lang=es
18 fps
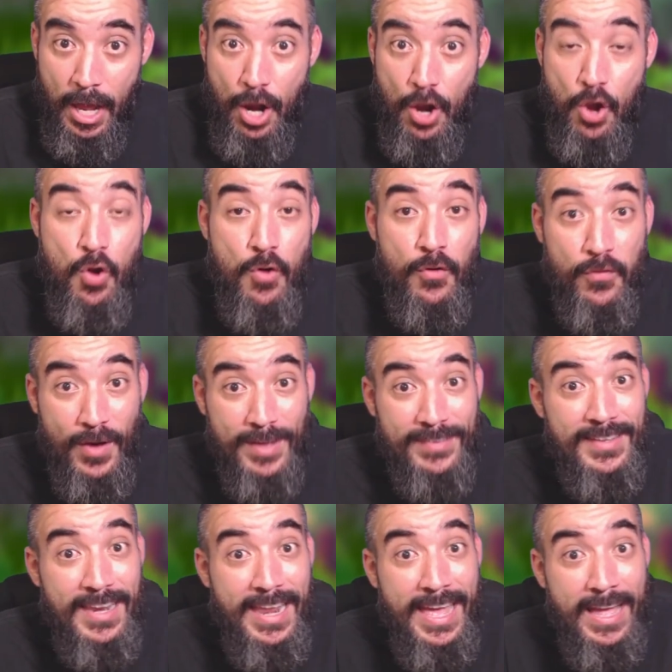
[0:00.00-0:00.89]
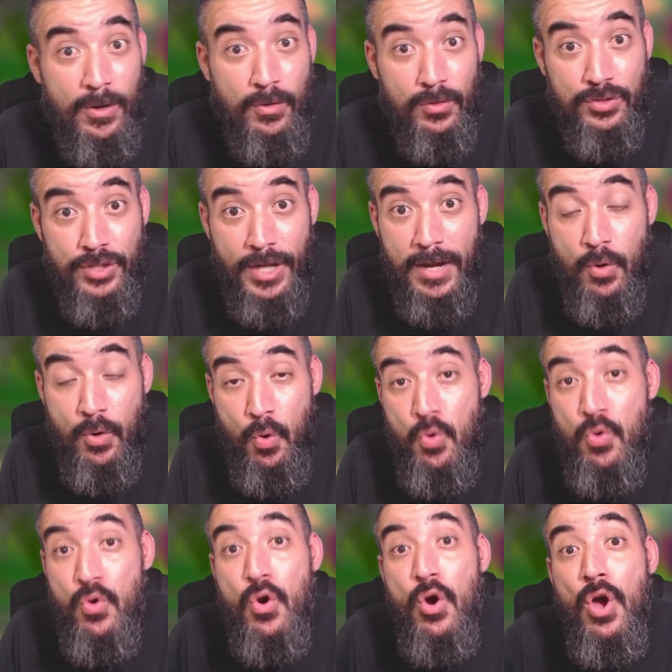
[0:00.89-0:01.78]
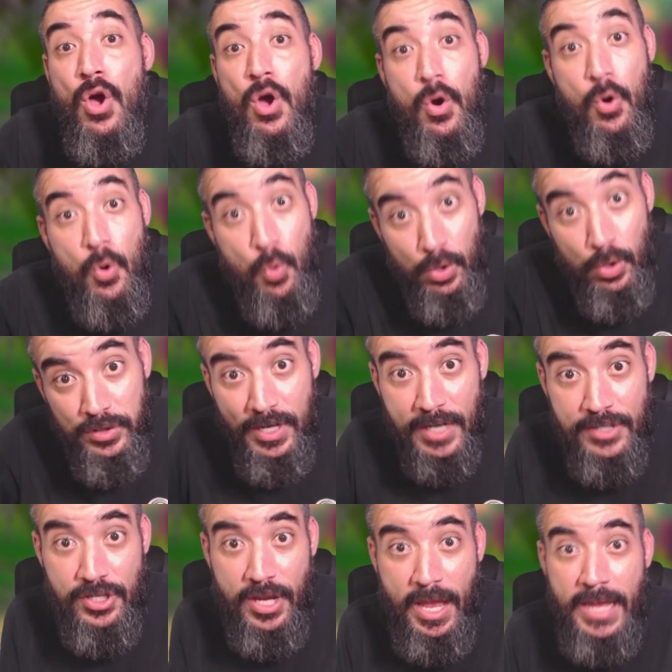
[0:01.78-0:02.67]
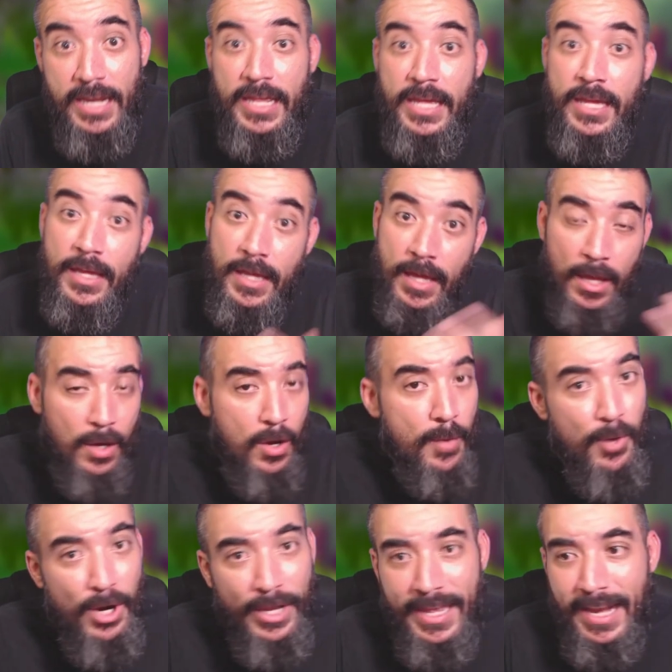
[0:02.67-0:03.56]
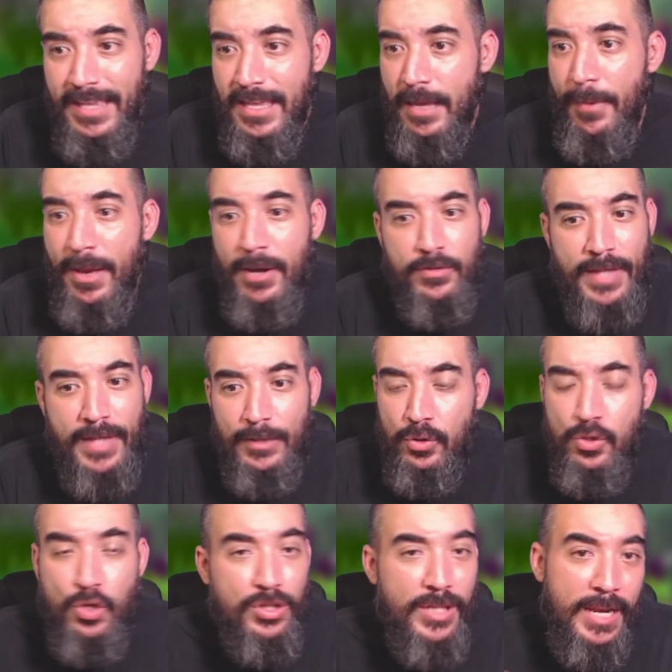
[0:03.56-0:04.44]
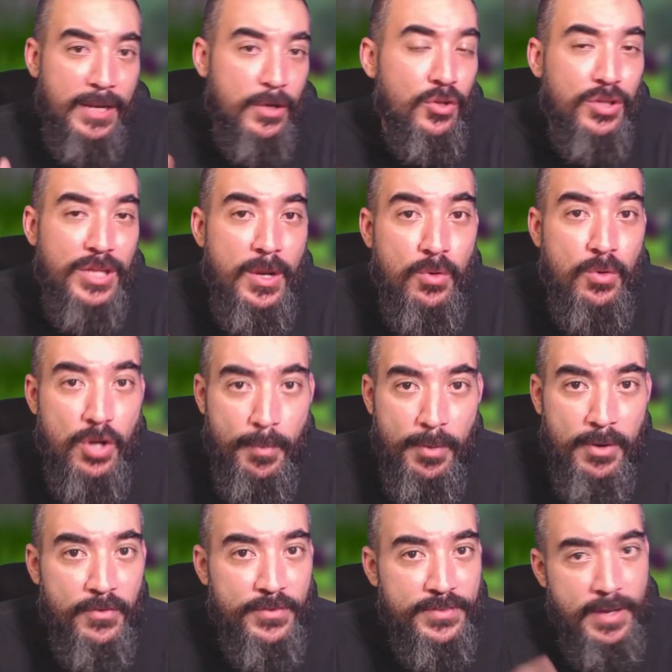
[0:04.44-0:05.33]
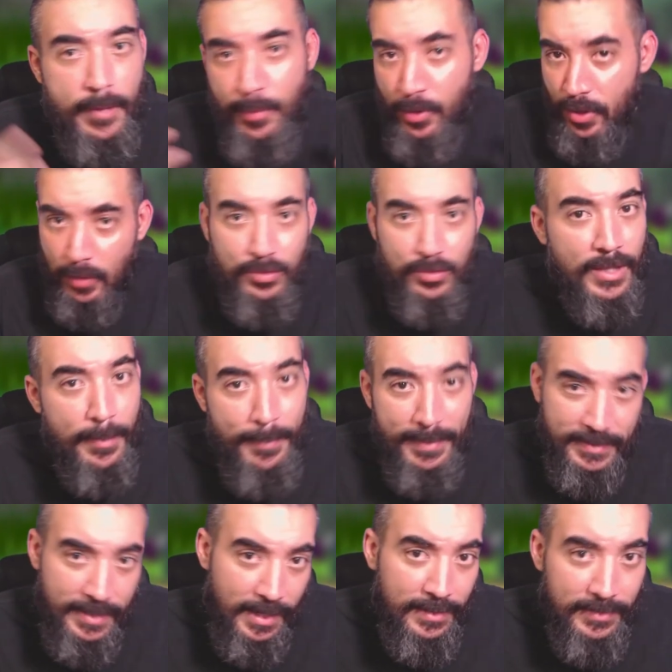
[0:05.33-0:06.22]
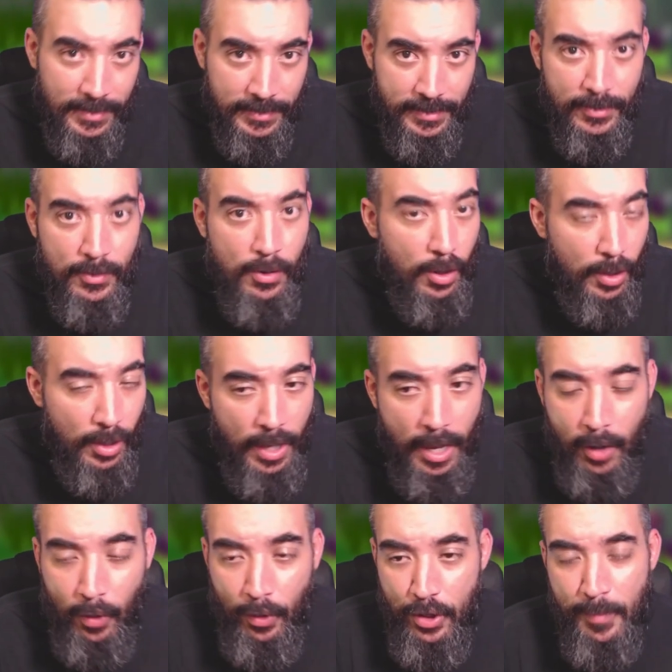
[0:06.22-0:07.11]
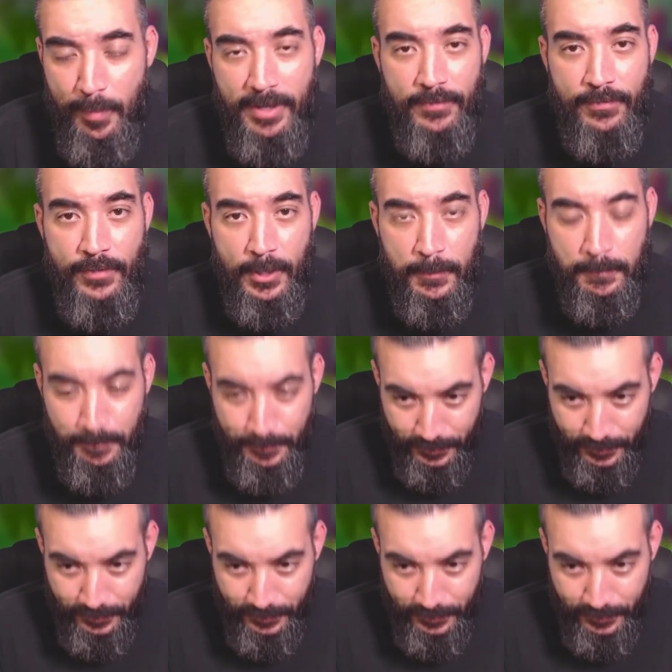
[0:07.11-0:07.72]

Lo fácil es encontrar un ultra shiny, como le quieran llamar. O sea, no, tienen un nombre oficial, pero ya ustedes me están entendiendo a lo que yo me refiero.